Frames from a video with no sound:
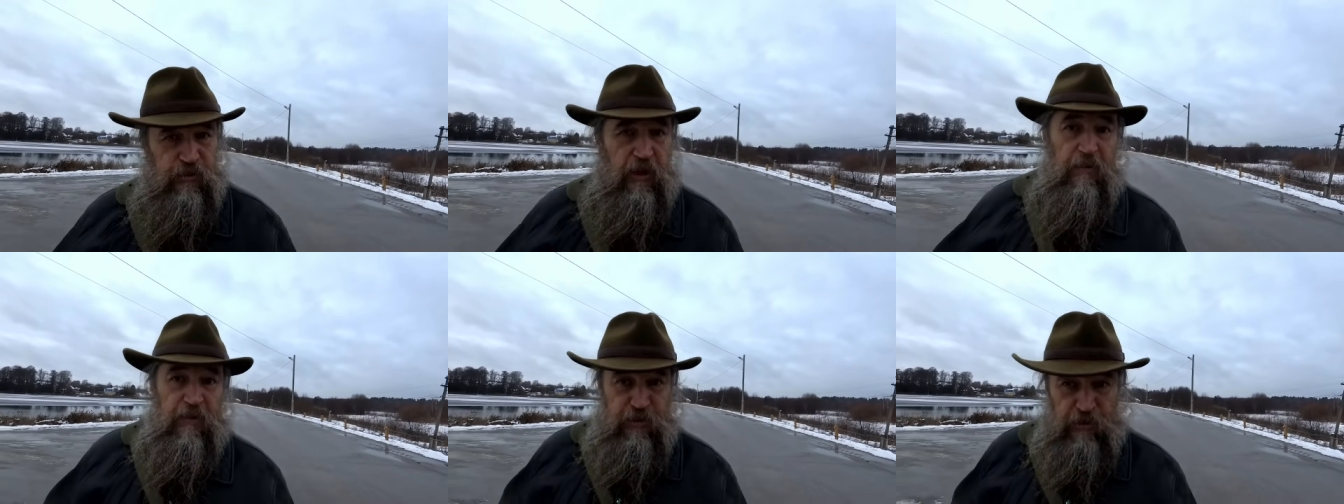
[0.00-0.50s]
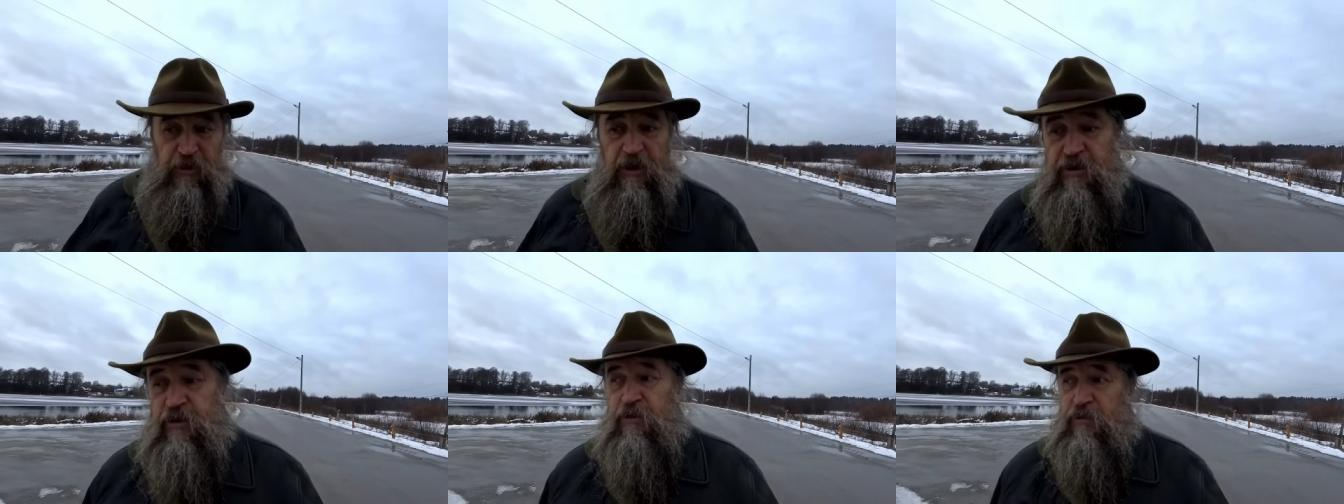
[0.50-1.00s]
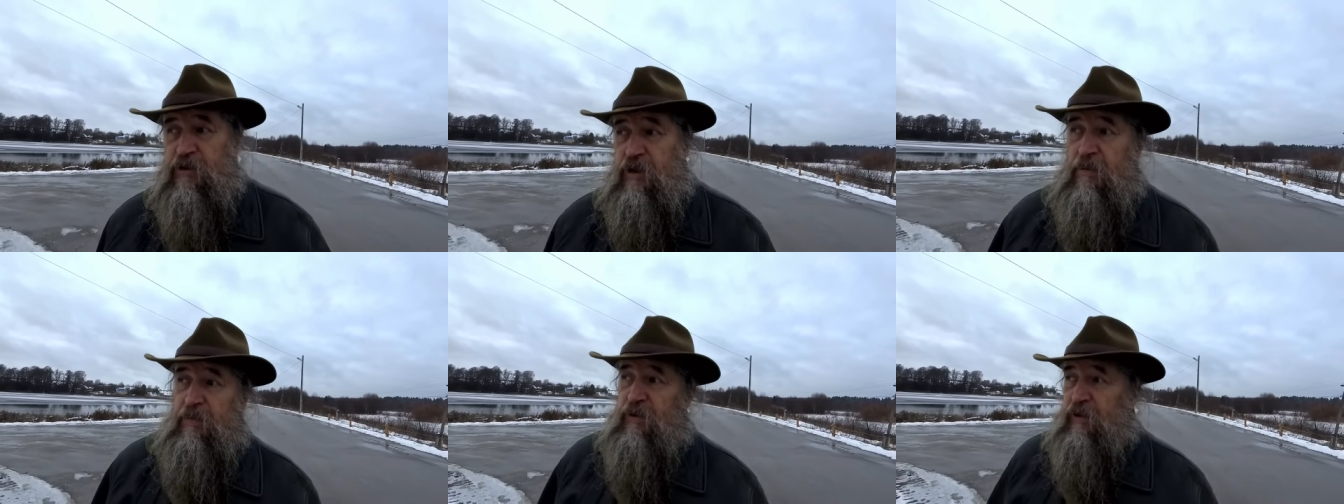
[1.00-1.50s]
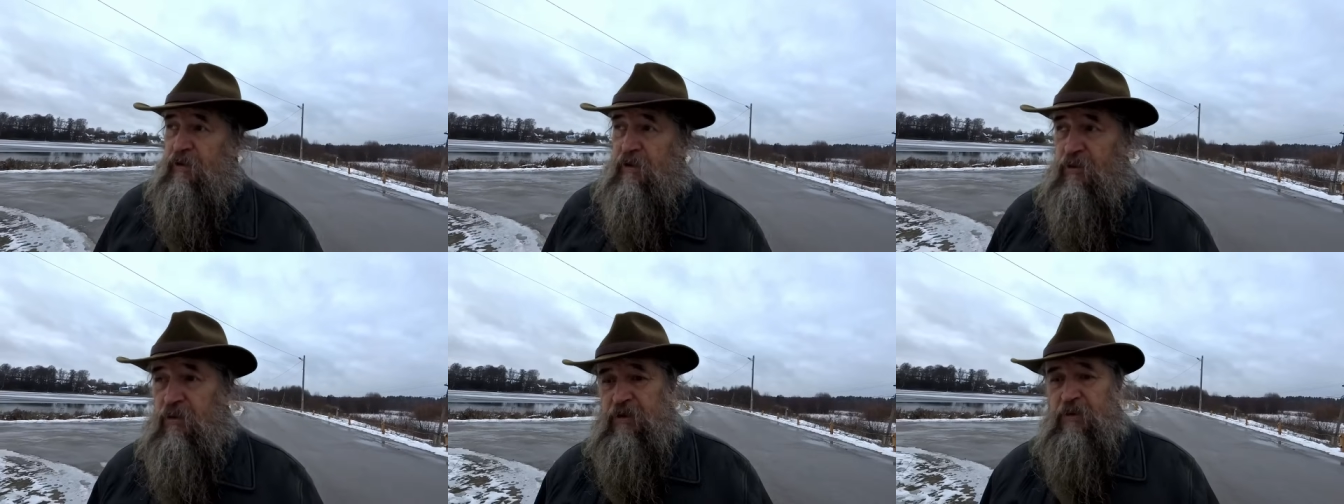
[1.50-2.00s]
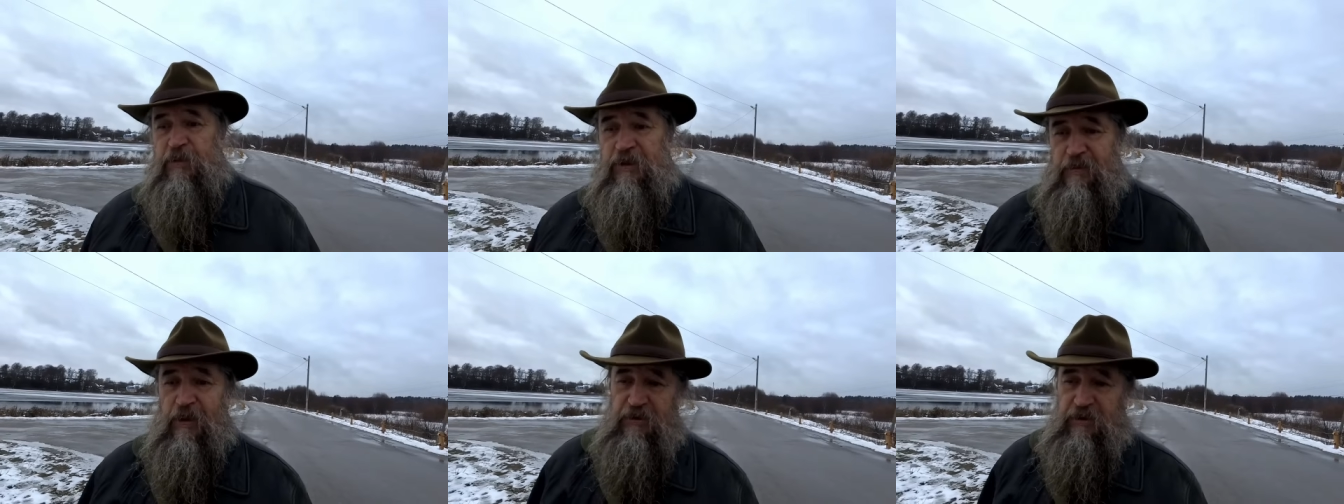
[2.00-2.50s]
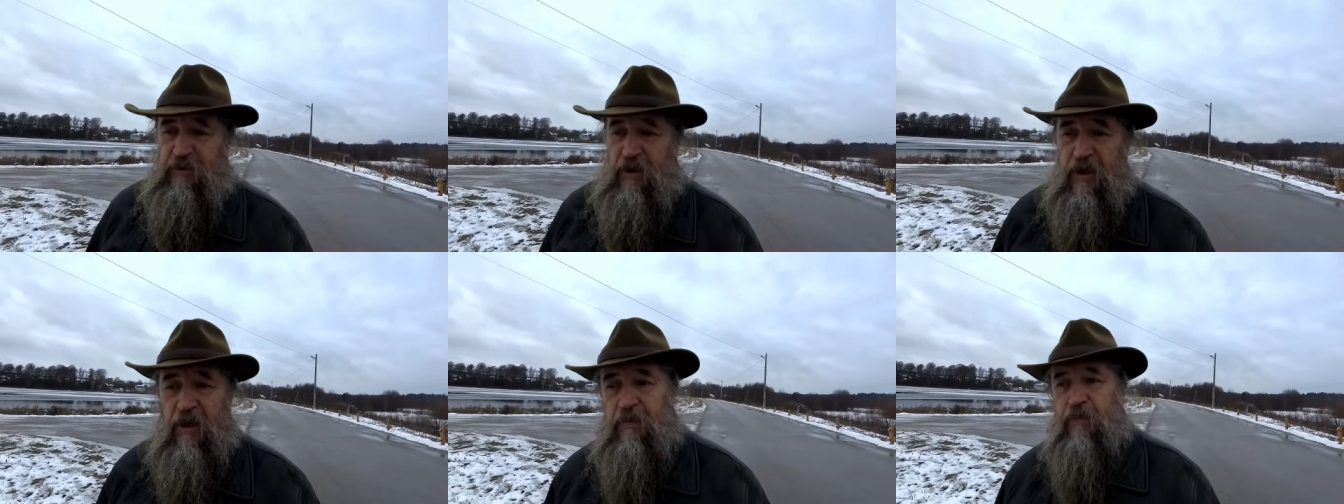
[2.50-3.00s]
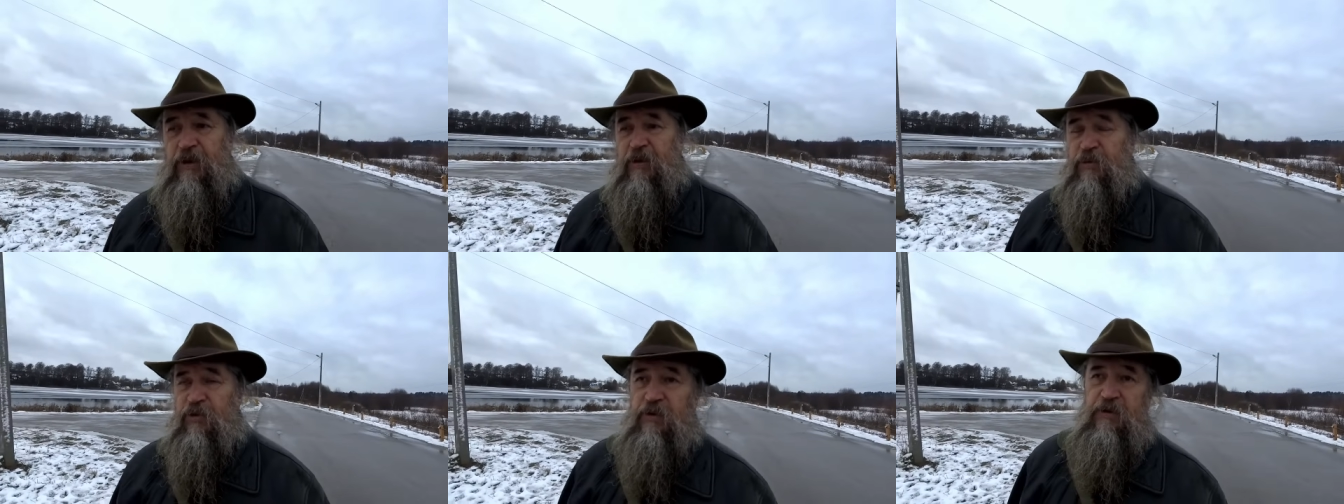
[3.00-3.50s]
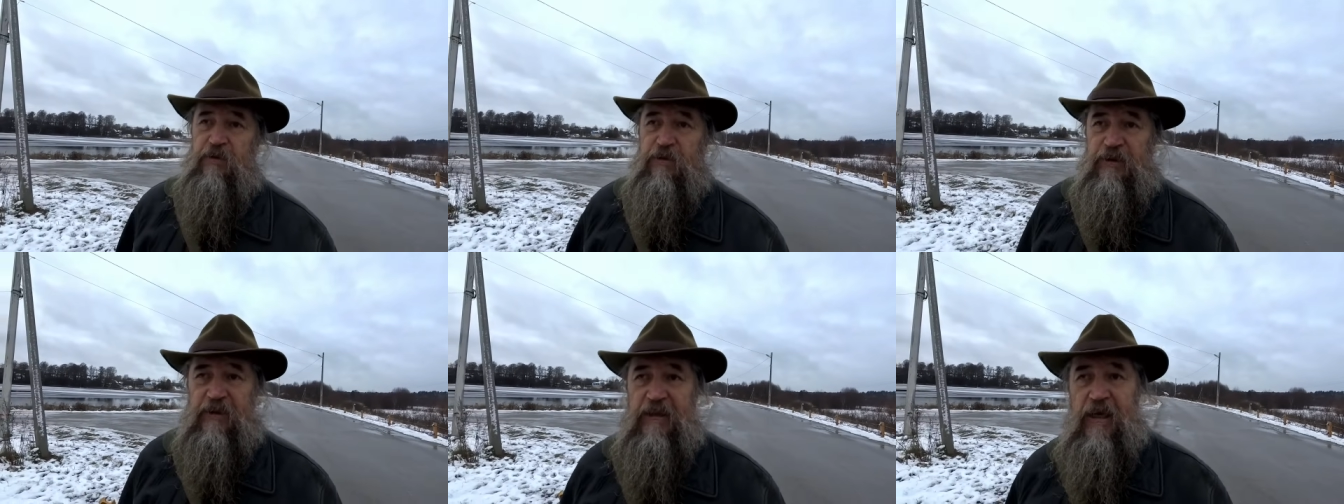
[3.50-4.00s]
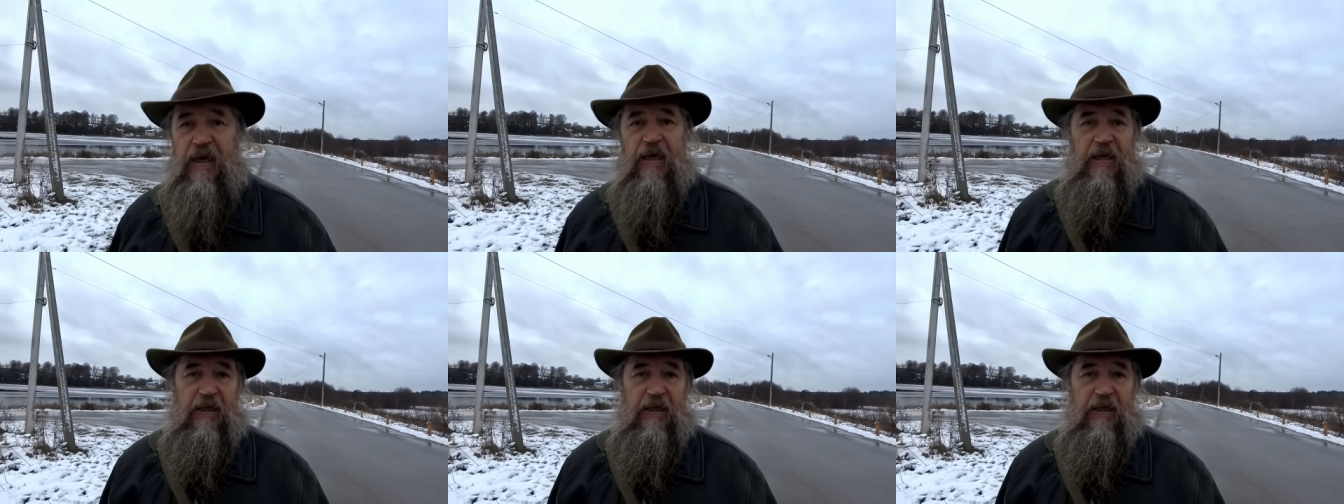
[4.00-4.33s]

Ну, там еще наши друзья были, не только мы с матушкой. Было много друзей.